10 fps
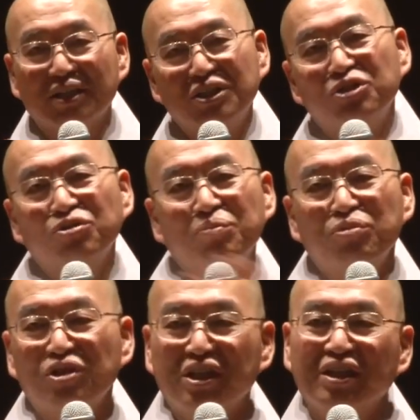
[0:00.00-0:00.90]
그 정도
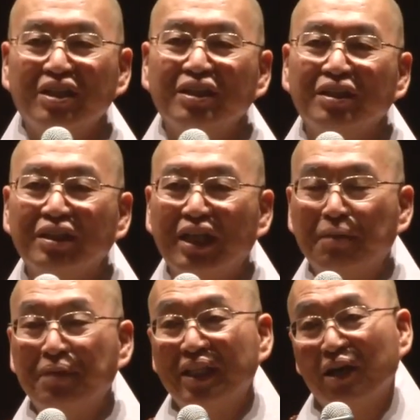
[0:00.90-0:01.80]
물결은 내가
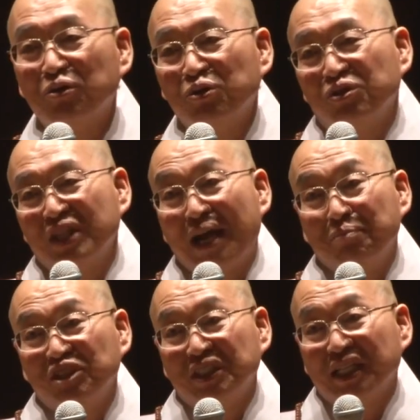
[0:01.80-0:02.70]
배 타고 노는데
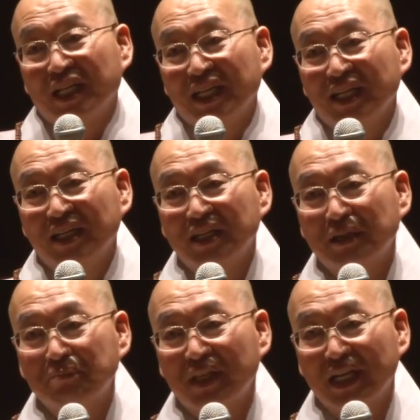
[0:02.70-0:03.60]
아무 지장이
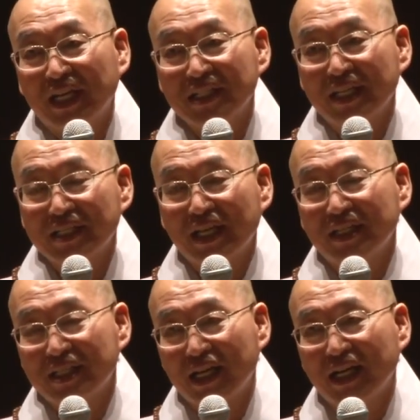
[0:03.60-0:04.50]
없다. 내가 세상을
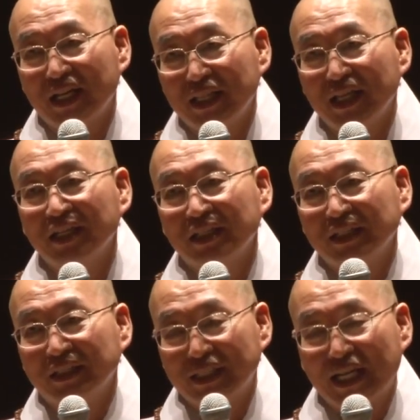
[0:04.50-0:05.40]
살아가는데
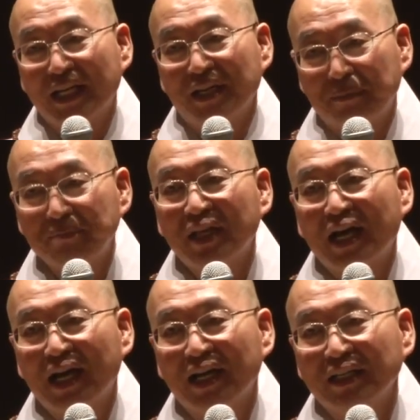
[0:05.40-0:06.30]
지장이
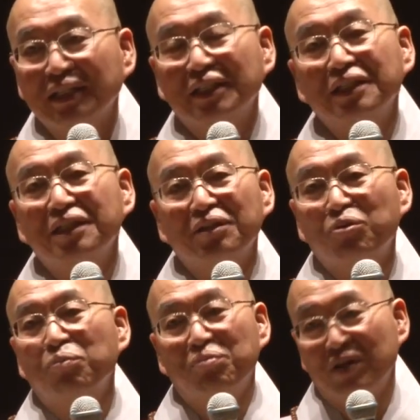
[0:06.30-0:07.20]
없다. 이렇게
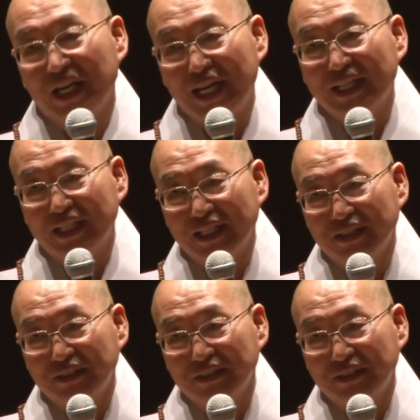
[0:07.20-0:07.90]
공부를 해야 돼요.